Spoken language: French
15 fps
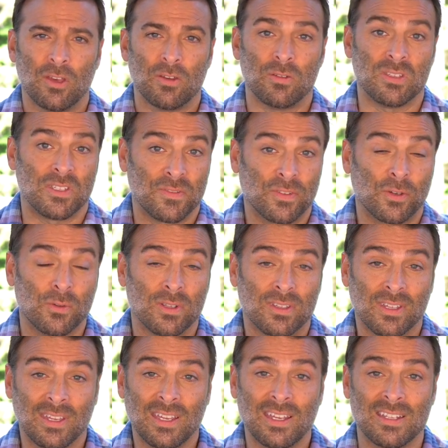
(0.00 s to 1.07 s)
une
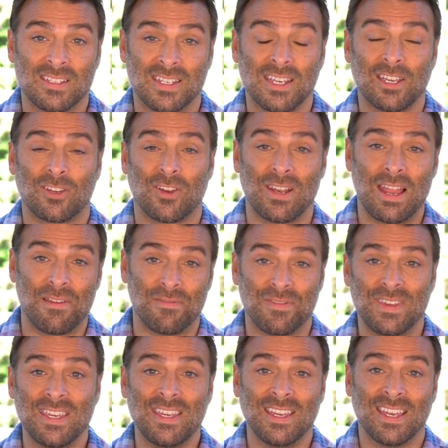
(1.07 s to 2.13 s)
difficulté, dire que la
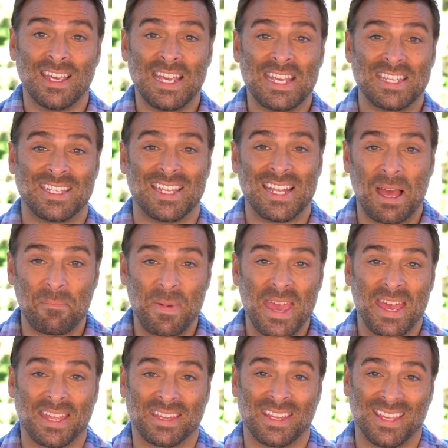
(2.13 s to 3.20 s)
vie, c'est de la
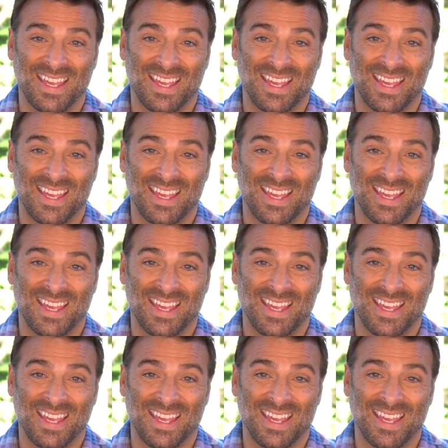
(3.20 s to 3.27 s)
merde.